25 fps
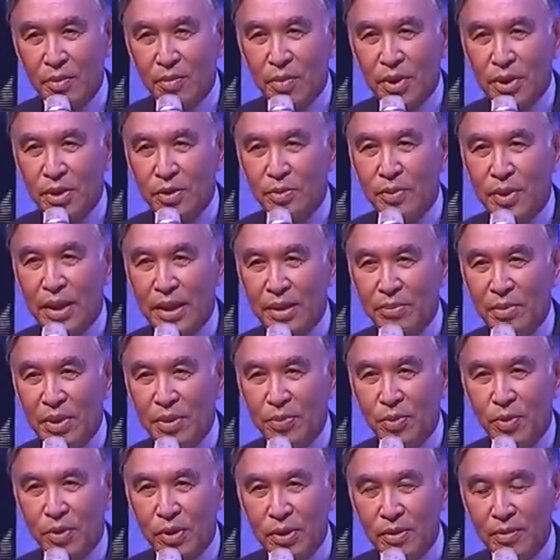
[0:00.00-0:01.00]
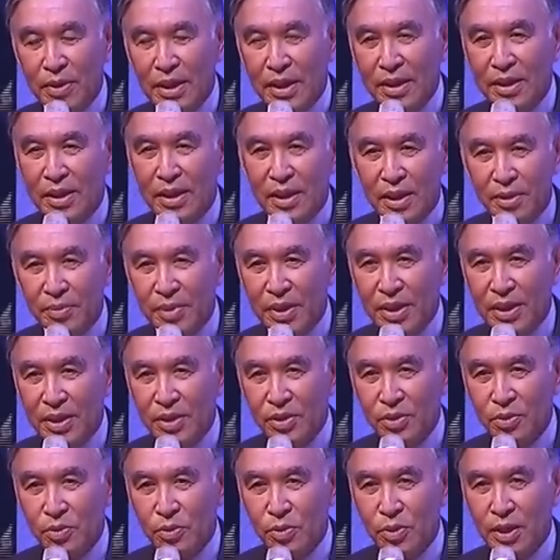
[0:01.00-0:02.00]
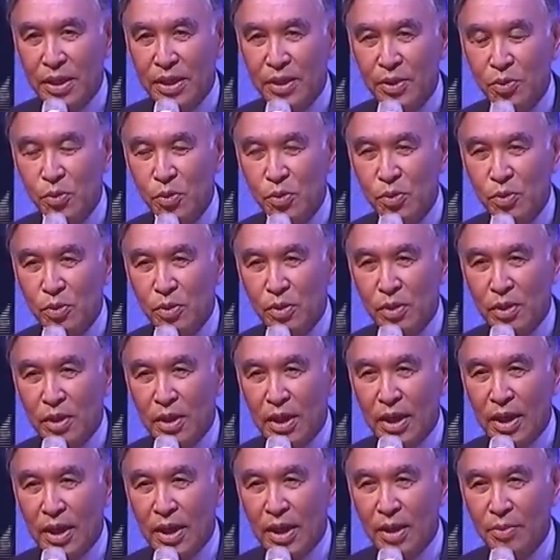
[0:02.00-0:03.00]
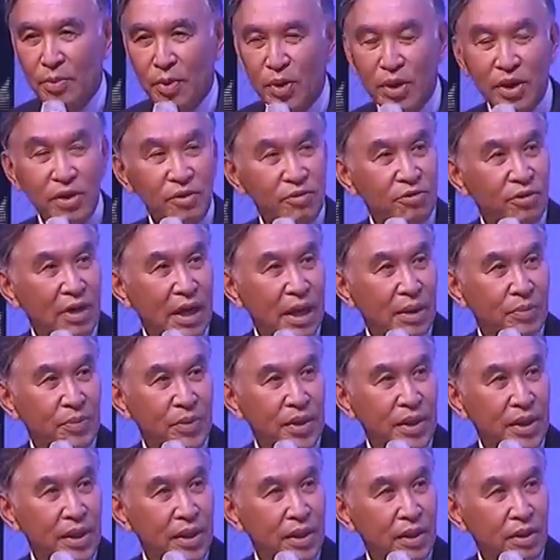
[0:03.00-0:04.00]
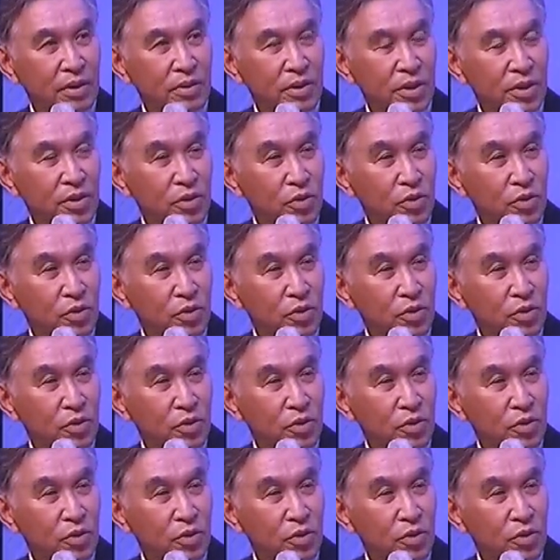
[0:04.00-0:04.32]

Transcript: ปัจจุบันมิตรผลกำลังเดินไปในสู่ในยุคโมเดิร์นฟาร์มที่ดร.